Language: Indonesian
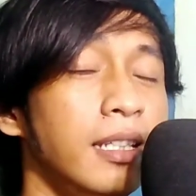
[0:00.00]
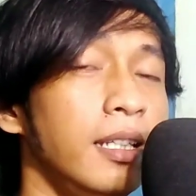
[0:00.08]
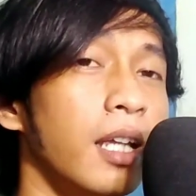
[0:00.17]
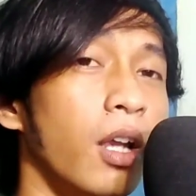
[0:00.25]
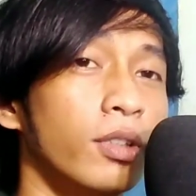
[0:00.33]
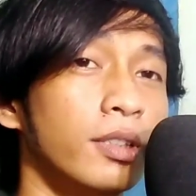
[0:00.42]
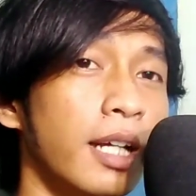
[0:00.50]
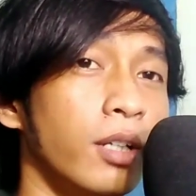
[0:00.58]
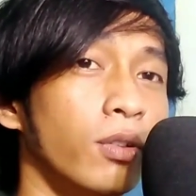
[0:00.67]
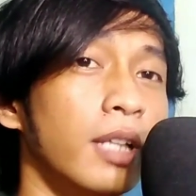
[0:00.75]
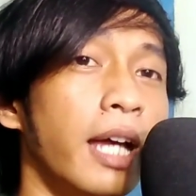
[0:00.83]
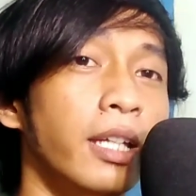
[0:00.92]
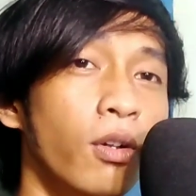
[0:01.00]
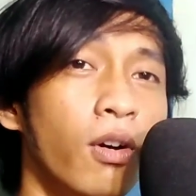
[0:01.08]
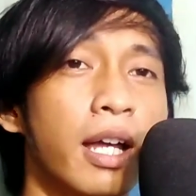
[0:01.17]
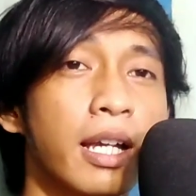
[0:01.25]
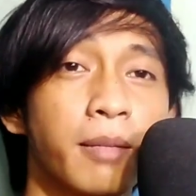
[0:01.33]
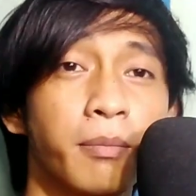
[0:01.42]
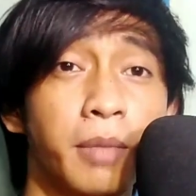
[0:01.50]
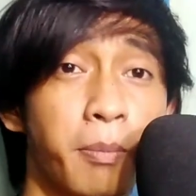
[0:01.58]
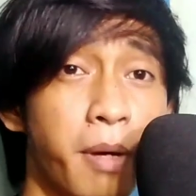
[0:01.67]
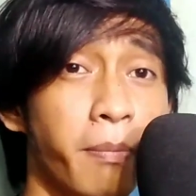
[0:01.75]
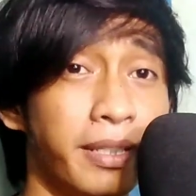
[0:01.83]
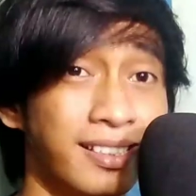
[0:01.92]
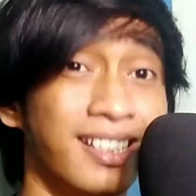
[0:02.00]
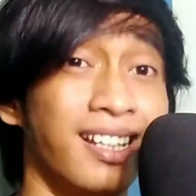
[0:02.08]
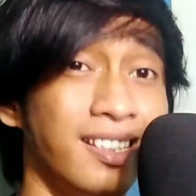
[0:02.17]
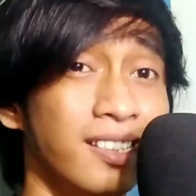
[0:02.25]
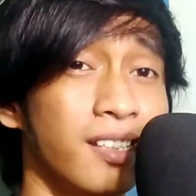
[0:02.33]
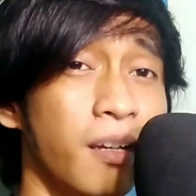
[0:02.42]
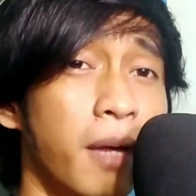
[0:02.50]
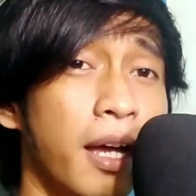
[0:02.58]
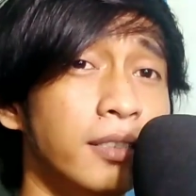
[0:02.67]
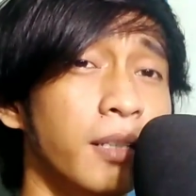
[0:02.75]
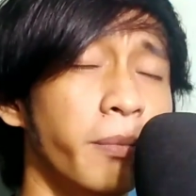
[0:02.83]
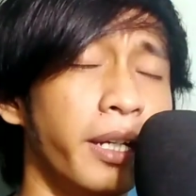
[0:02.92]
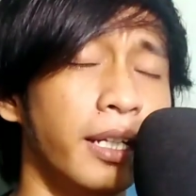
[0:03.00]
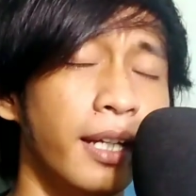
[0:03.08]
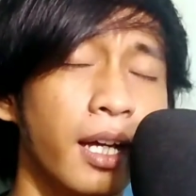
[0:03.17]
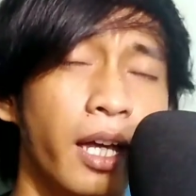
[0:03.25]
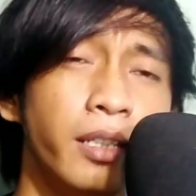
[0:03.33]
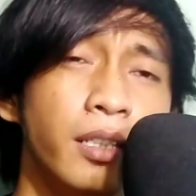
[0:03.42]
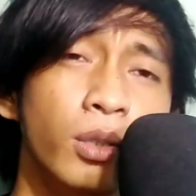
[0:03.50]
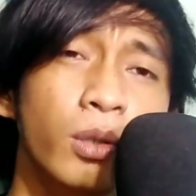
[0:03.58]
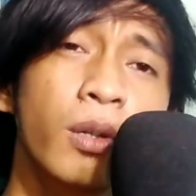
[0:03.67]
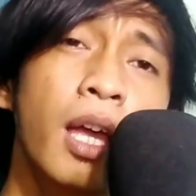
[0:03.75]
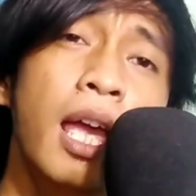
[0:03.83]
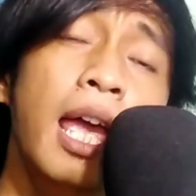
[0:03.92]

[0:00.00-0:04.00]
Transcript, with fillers: di lotre.io karena memang basically-nya sama aja mainnya kayak gitu.